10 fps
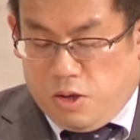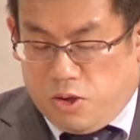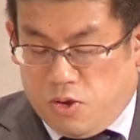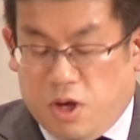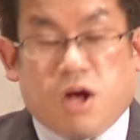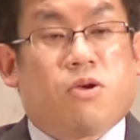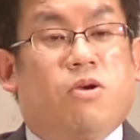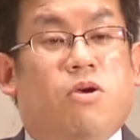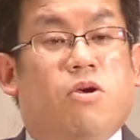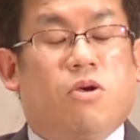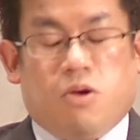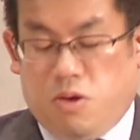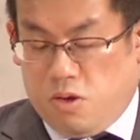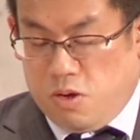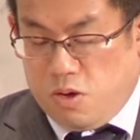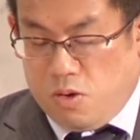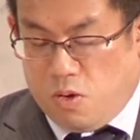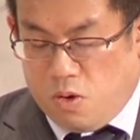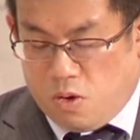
中学、高